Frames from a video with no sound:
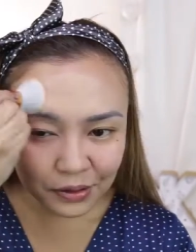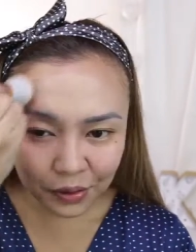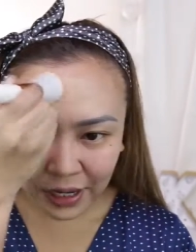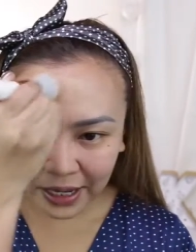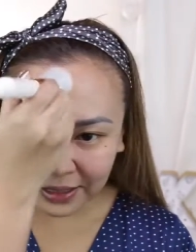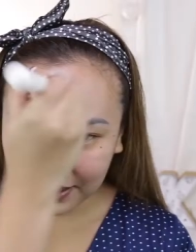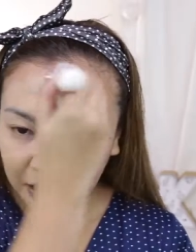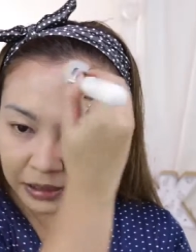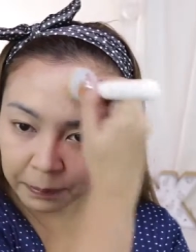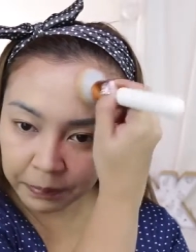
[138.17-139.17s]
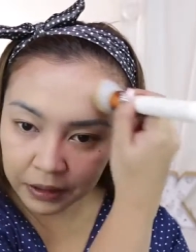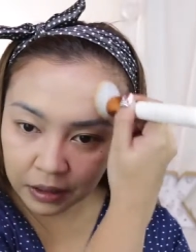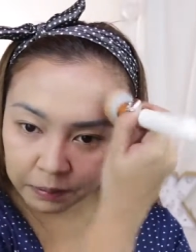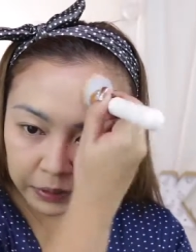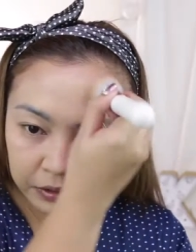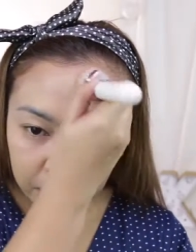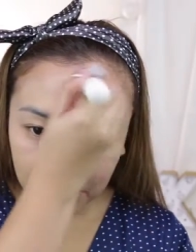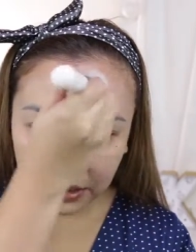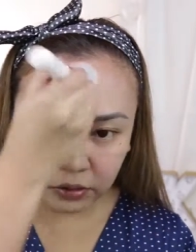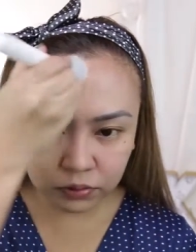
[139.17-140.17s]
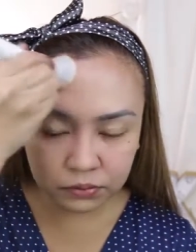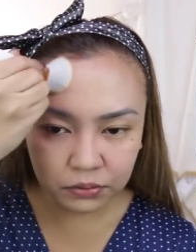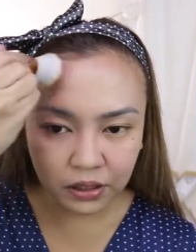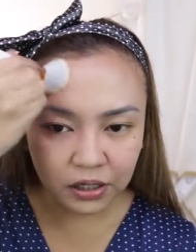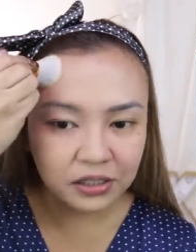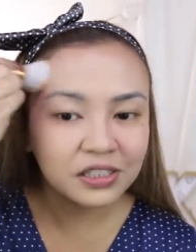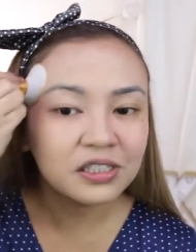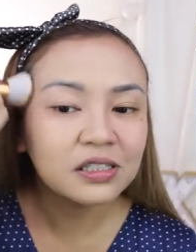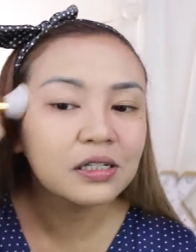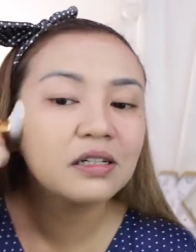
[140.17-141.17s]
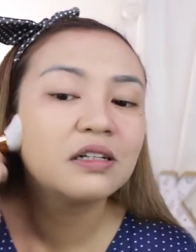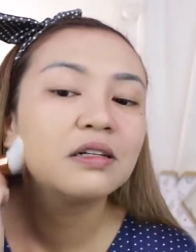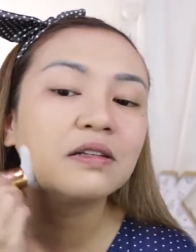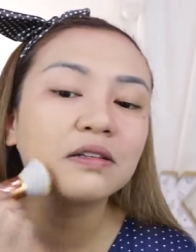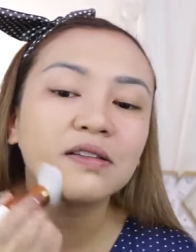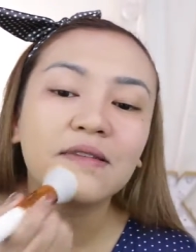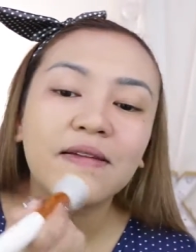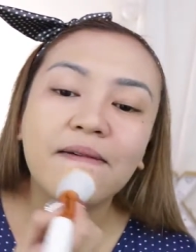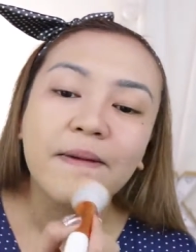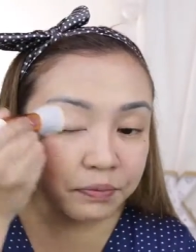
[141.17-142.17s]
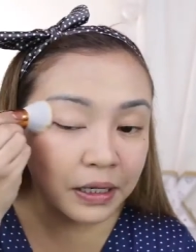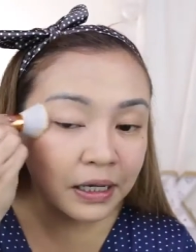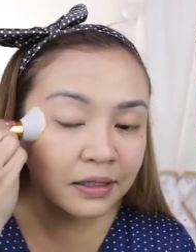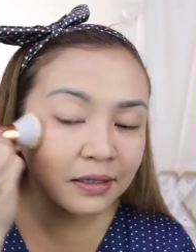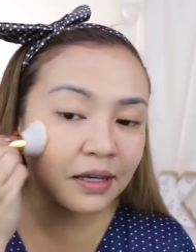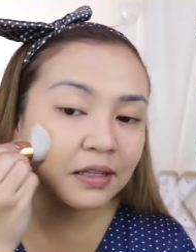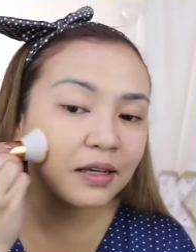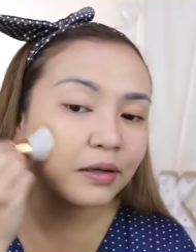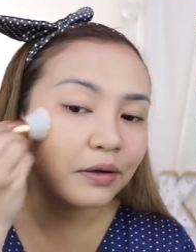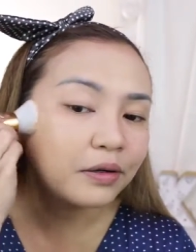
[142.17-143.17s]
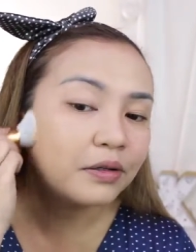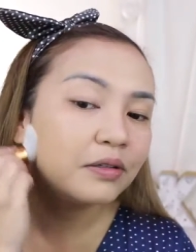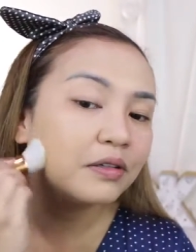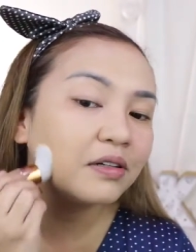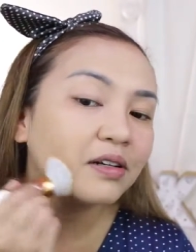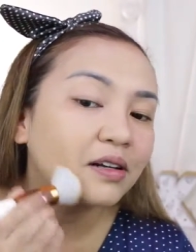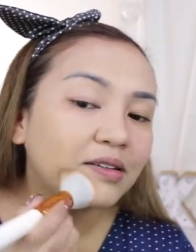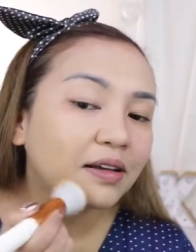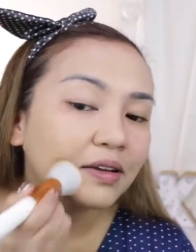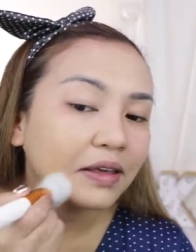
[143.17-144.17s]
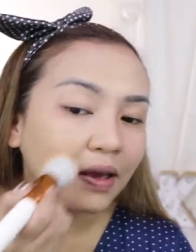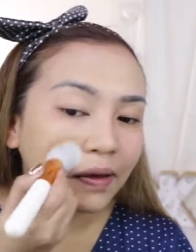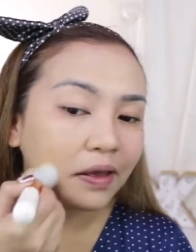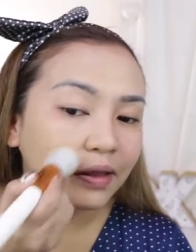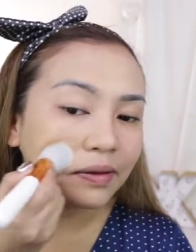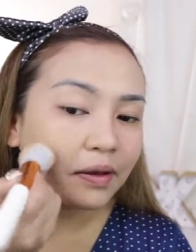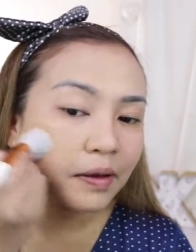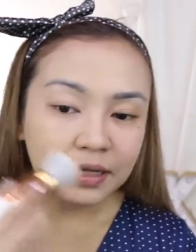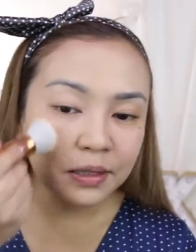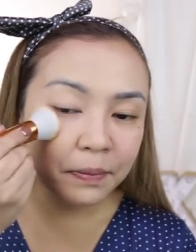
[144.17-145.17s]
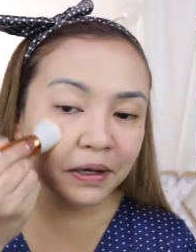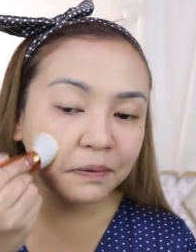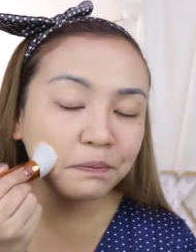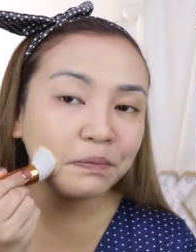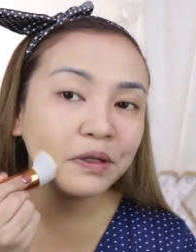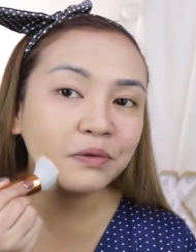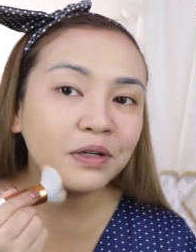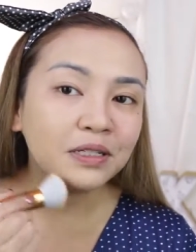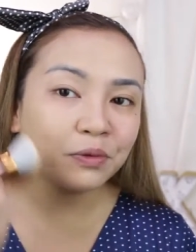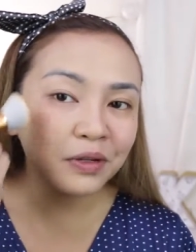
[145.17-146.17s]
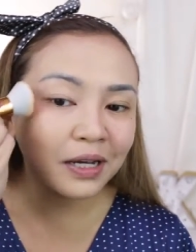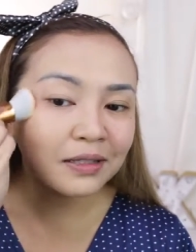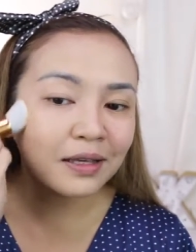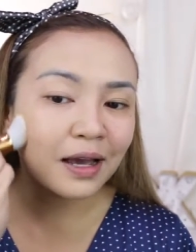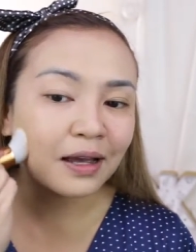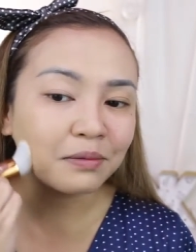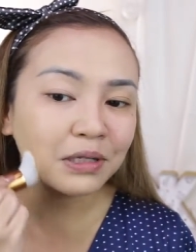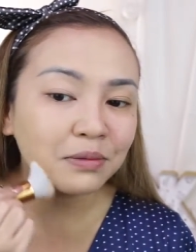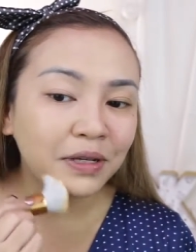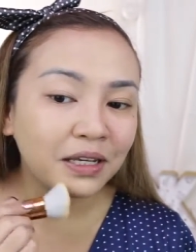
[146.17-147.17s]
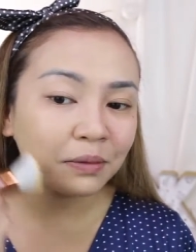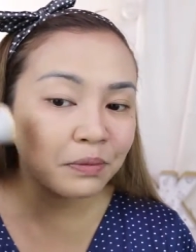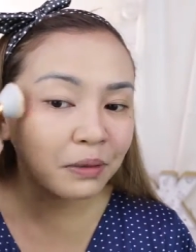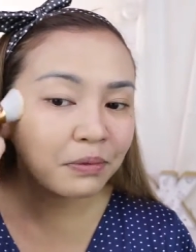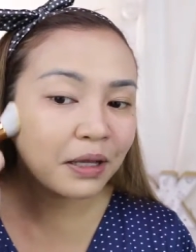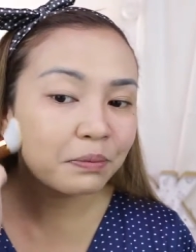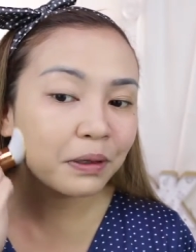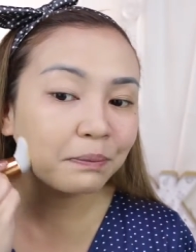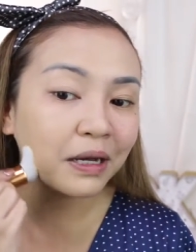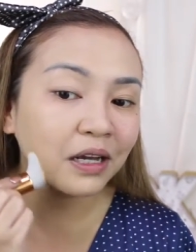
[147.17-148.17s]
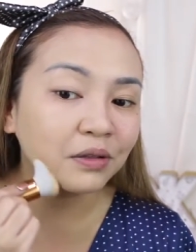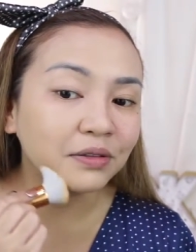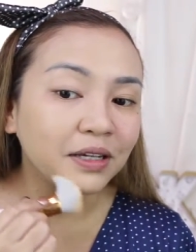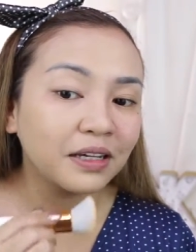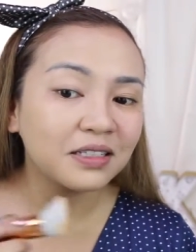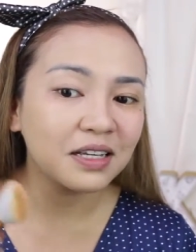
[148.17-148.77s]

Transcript: So, ayan, idadampi-dampi nyo lang yung brush. Pag ganyan-ganyan, oh, yan. Kasi pag pinunas mong ganyan, mas mahirap mag-blend pag pa ganun, guys.